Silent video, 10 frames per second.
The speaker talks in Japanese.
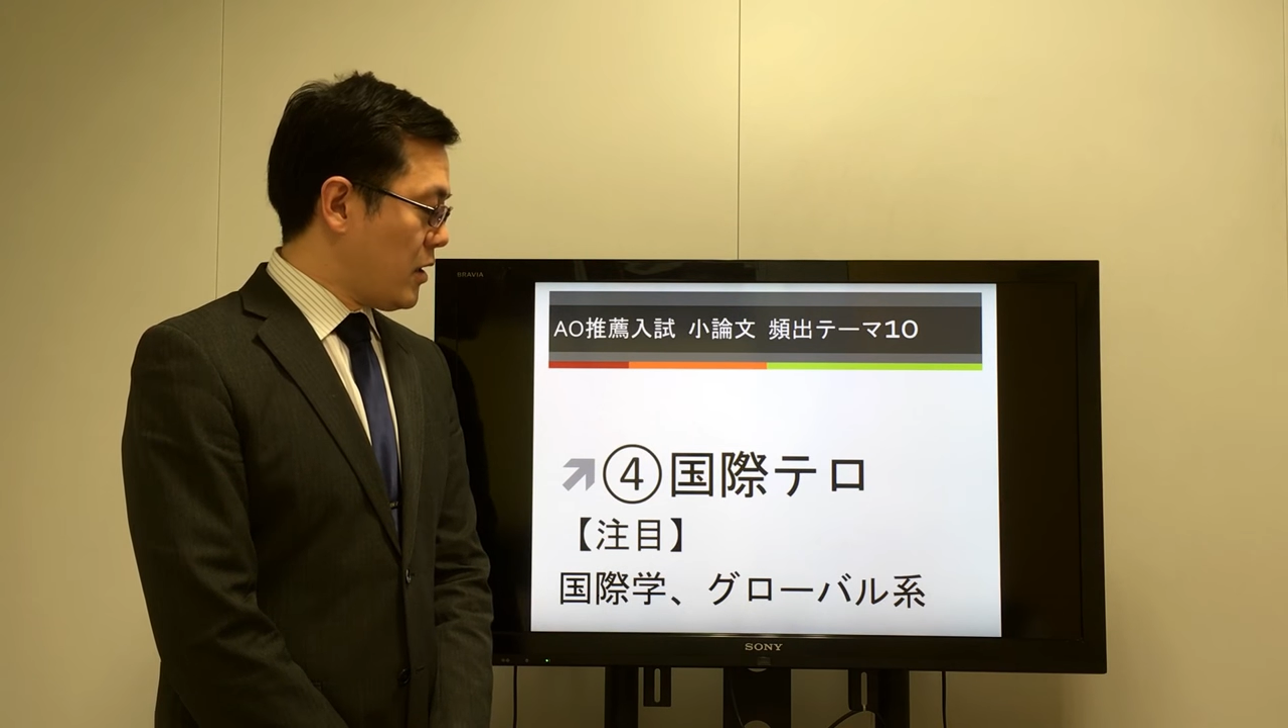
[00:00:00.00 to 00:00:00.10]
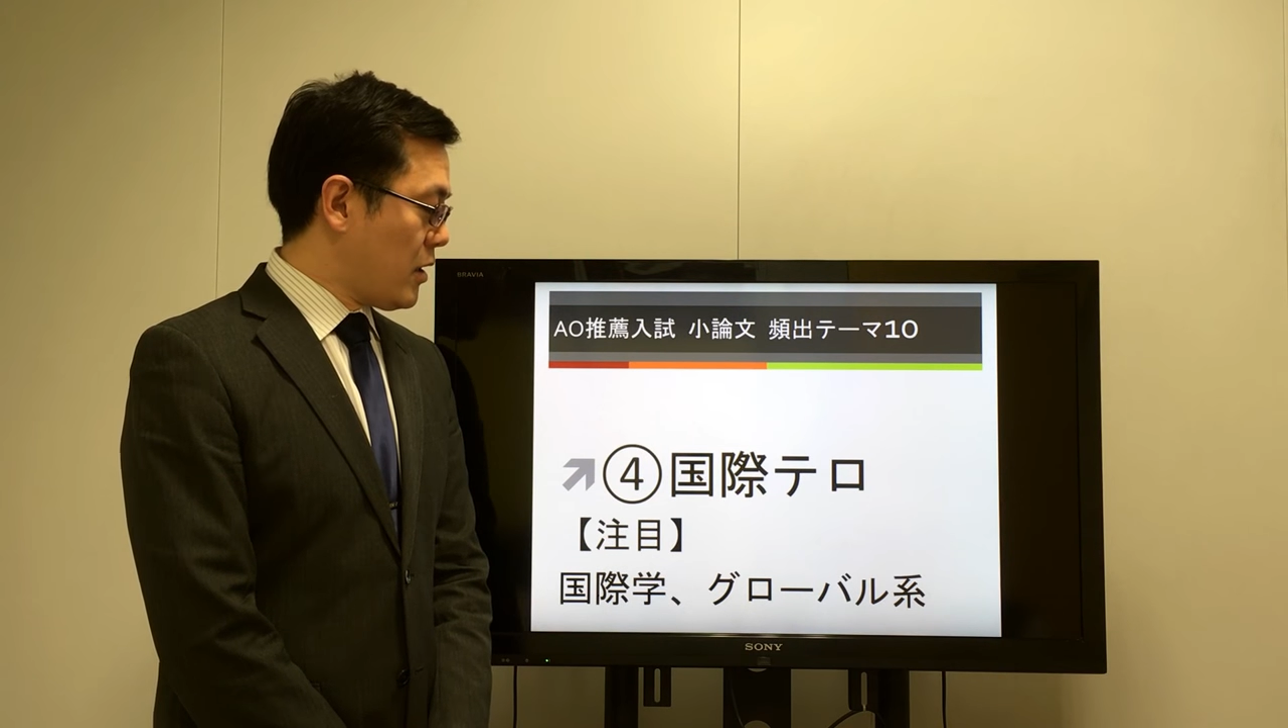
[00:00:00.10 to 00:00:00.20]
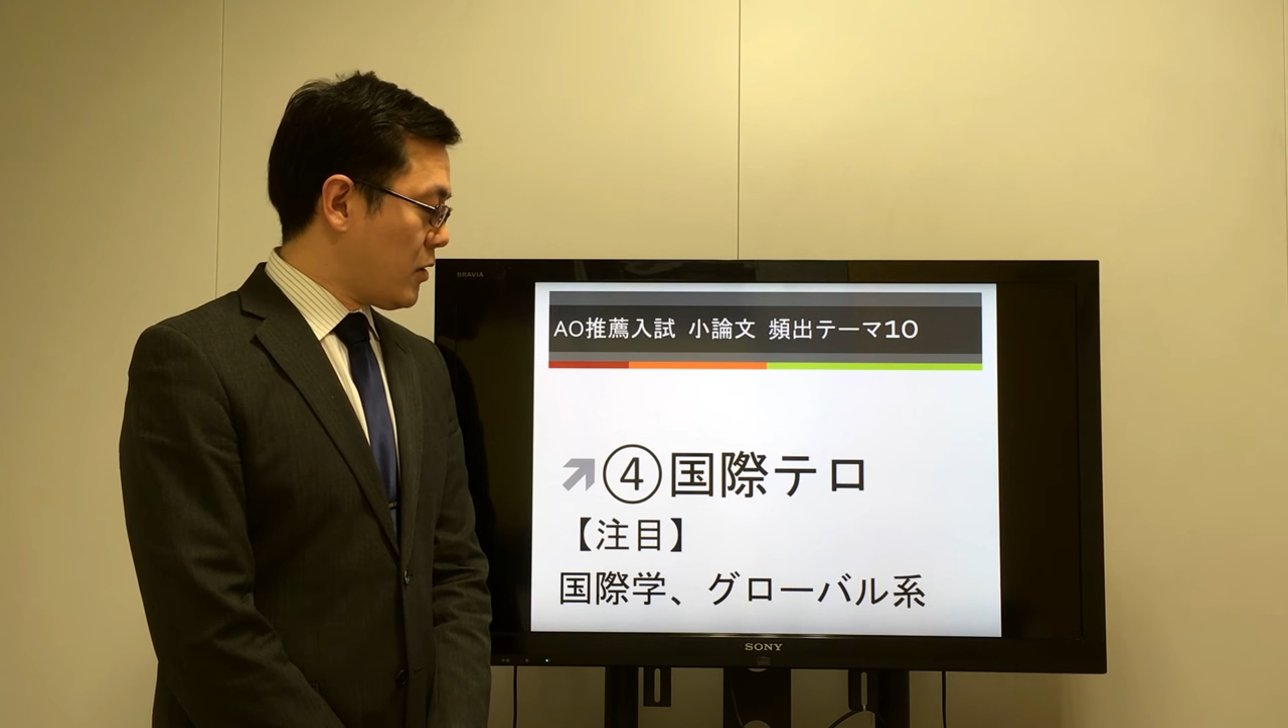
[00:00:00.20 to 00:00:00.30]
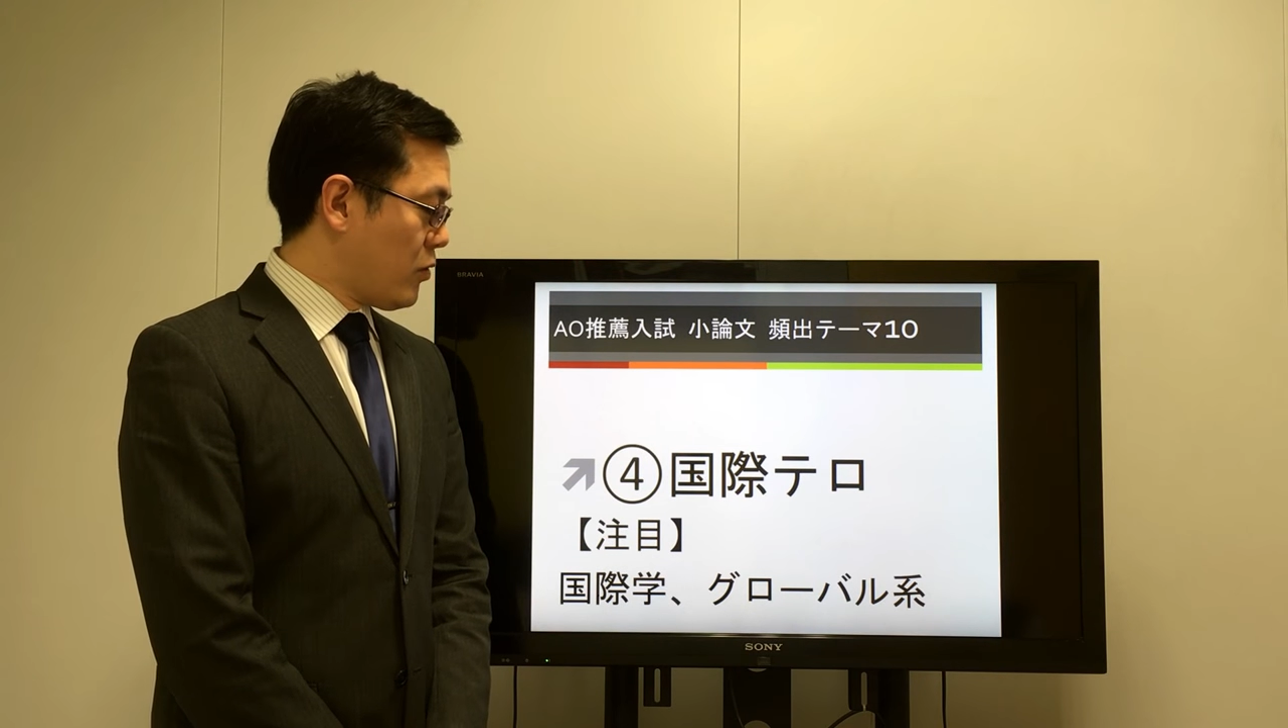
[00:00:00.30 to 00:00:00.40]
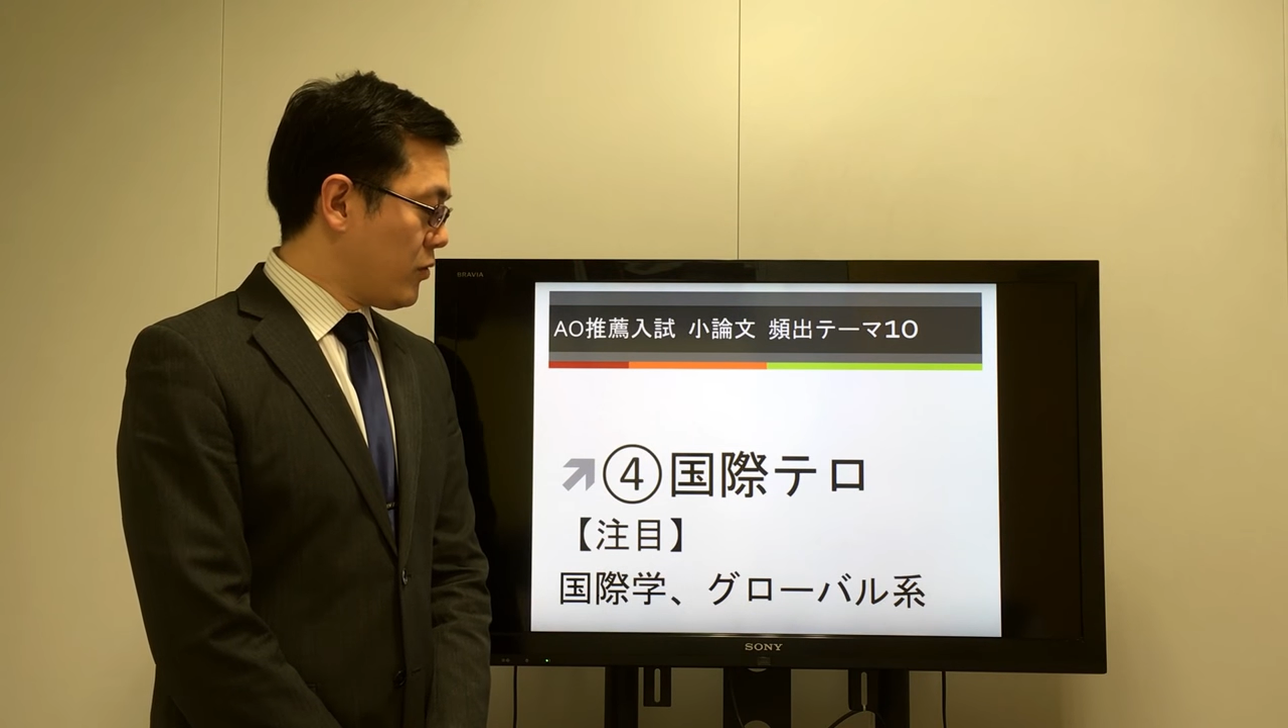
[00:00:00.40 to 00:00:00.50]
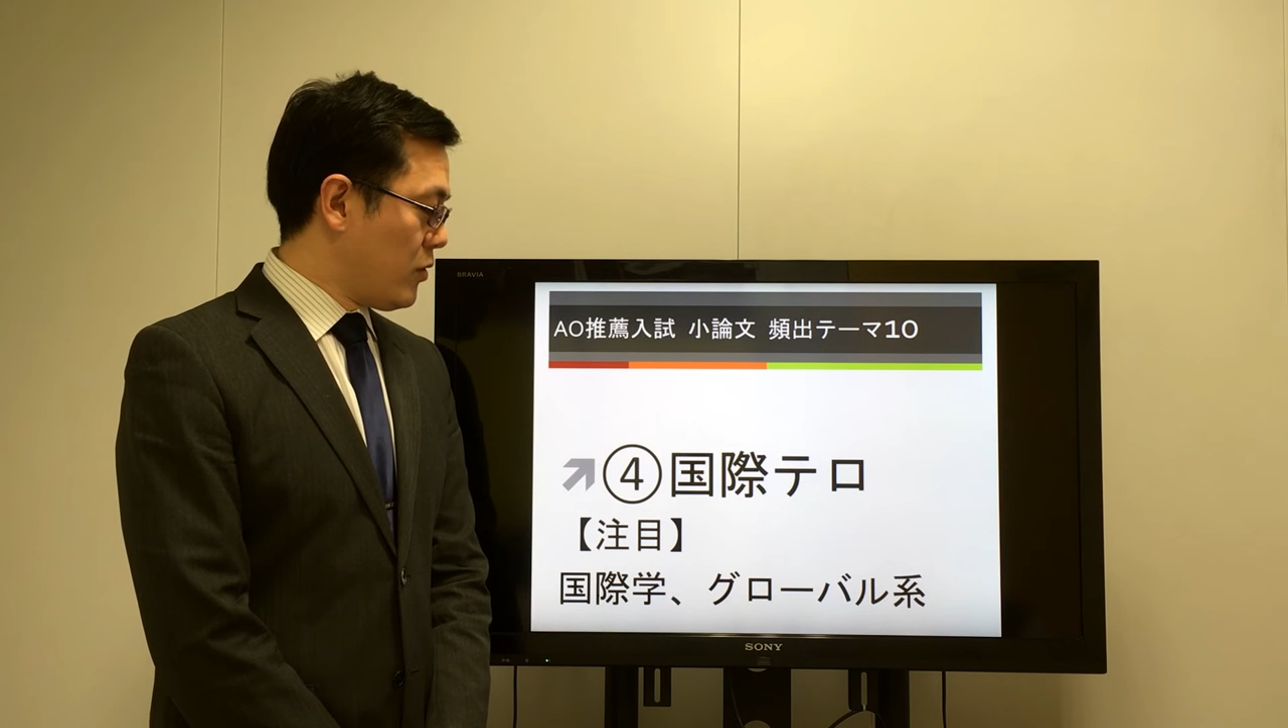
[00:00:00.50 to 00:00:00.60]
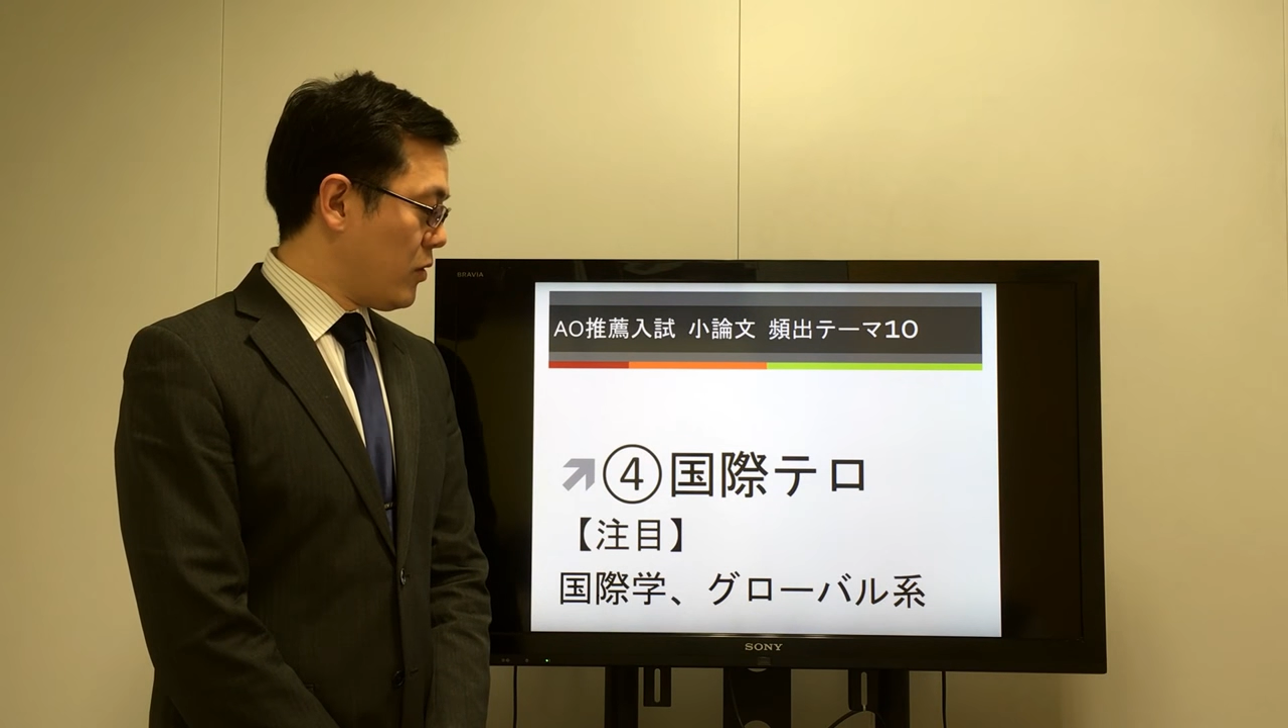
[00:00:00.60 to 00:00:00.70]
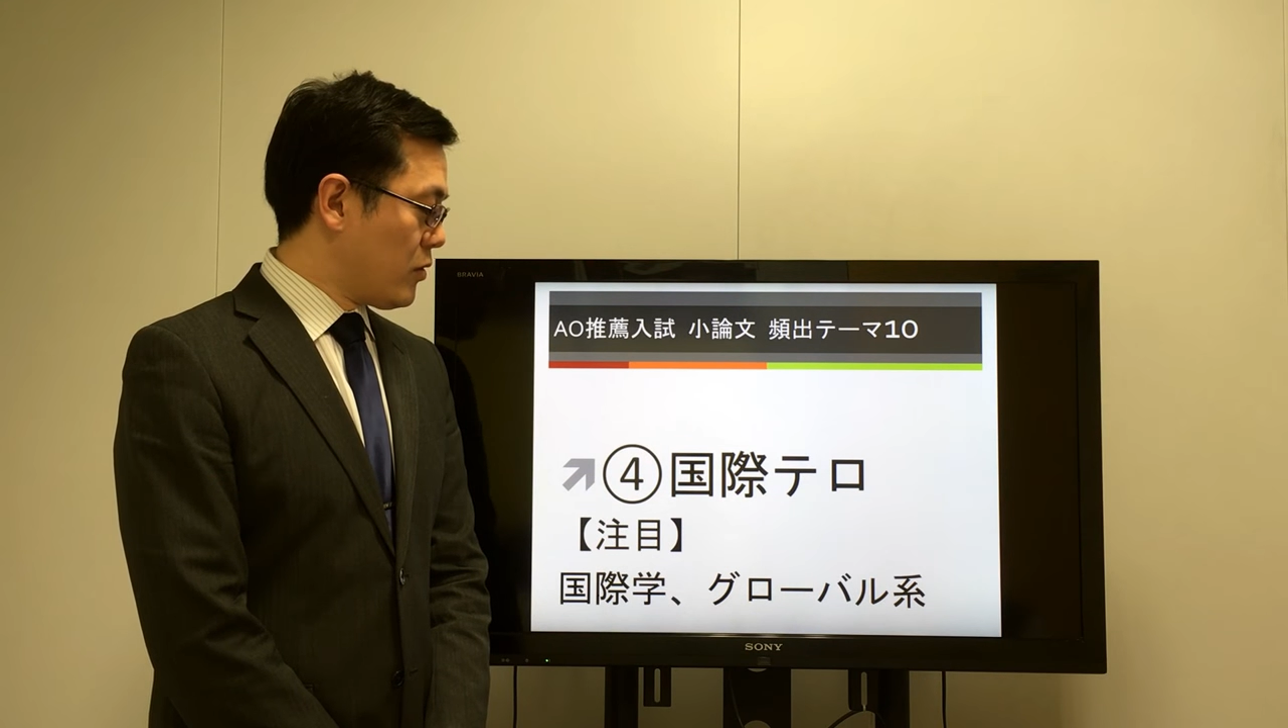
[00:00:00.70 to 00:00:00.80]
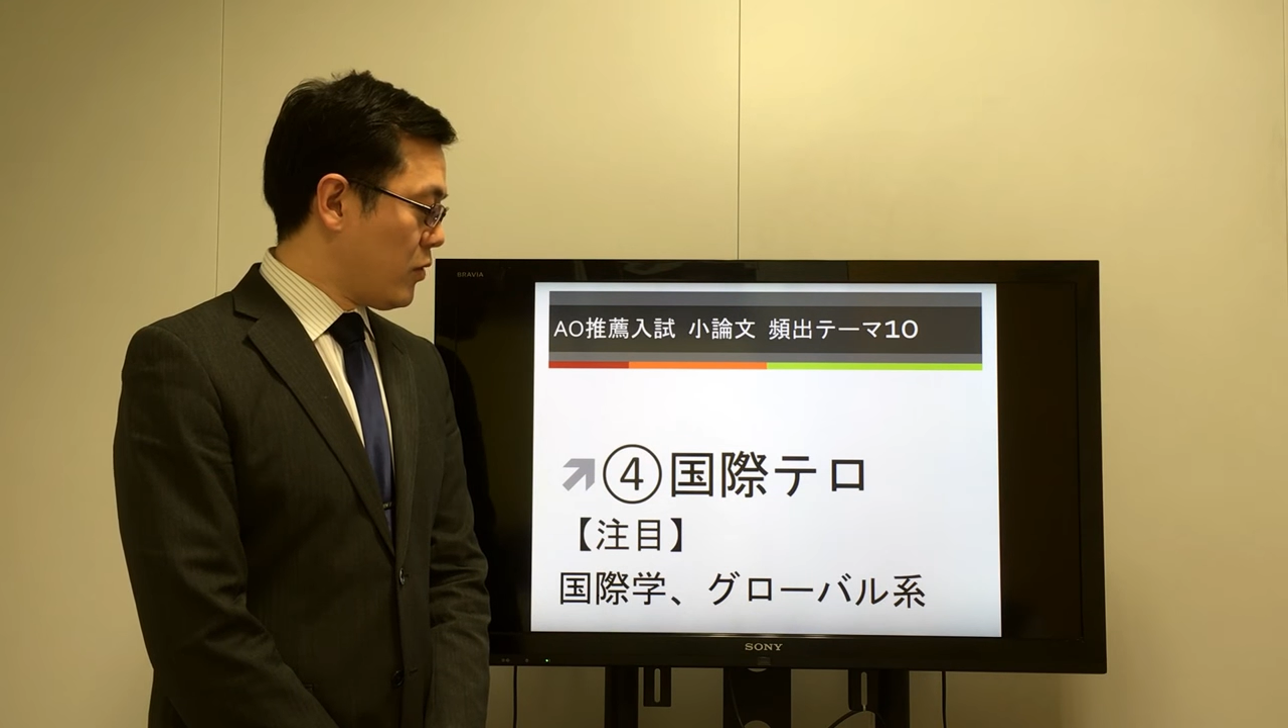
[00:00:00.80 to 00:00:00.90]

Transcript: えー、この